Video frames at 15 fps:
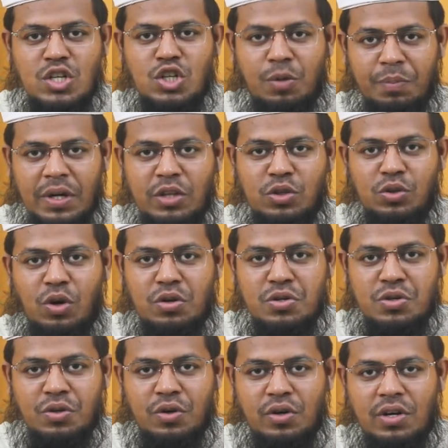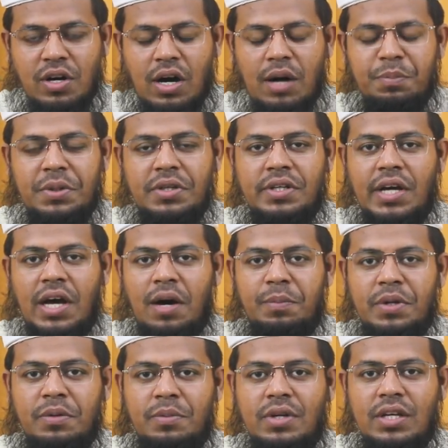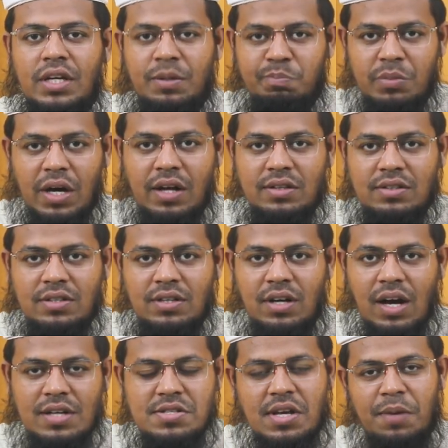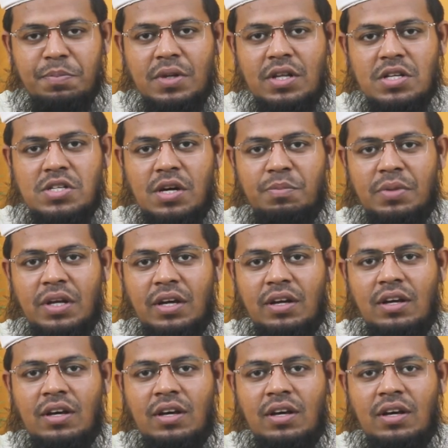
সম্মানিত দর্শক আমি ইয়ামিন বিন ইমদাদ আজকে আপনাদের সামনে